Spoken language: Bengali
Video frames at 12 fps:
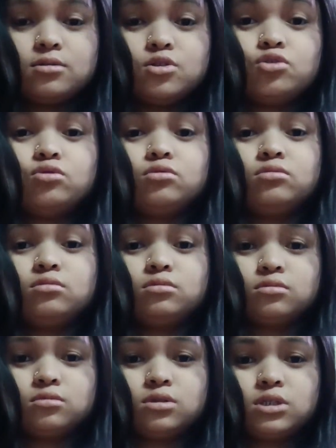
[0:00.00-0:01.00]
যখন
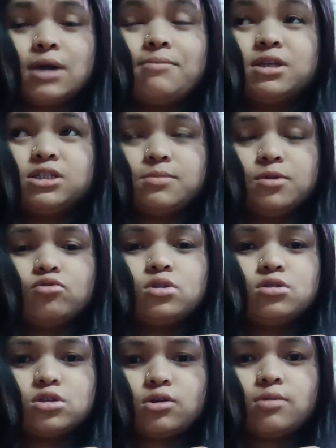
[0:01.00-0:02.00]
সামনাসামনি
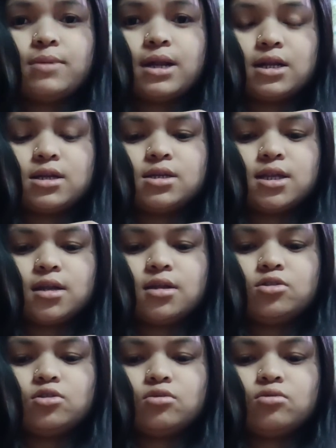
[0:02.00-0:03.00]
কোথাও যাওয়ার মার্কেট
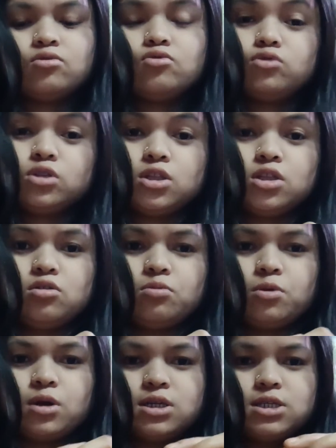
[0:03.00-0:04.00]
টার্কেট তখন কুর্তি দিয়েও
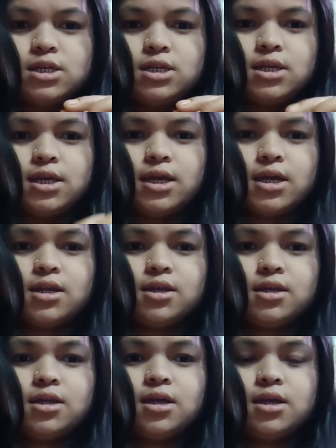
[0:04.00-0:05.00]
পরা যায় এটা এখানে
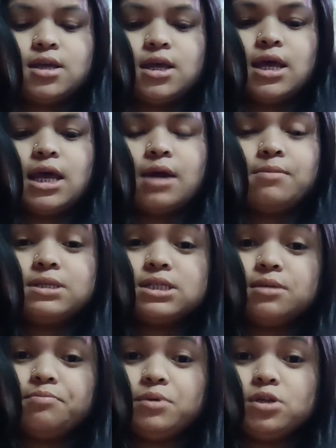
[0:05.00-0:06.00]
একটা আবার
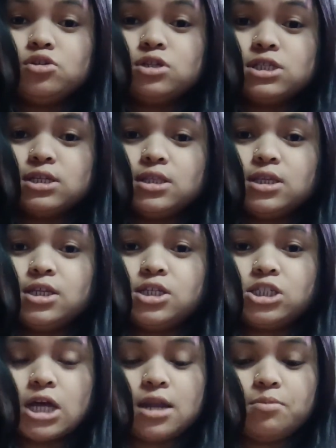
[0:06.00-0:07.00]
সিম্পল যদি সিনথেটিক
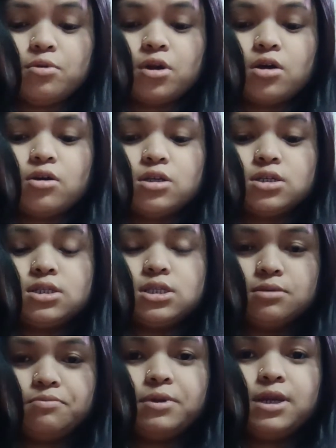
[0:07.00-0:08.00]
শাড়ি পরা হয় যে
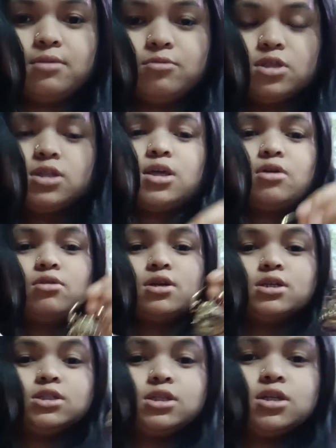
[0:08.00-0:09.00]
সিম্পলের মধ্যে তাহলে
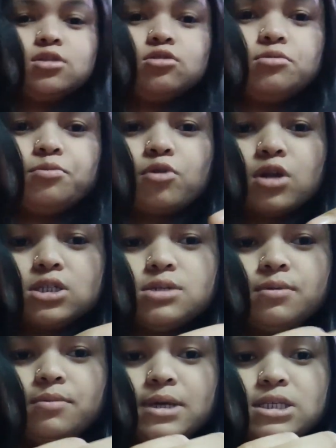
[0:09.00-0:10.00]
সেটা দিয়েও পরা
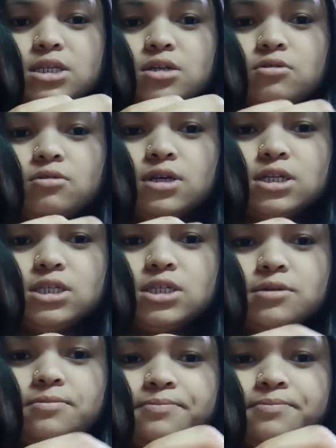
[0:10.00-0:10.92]
যাবে ম্যাচিং করে এই যে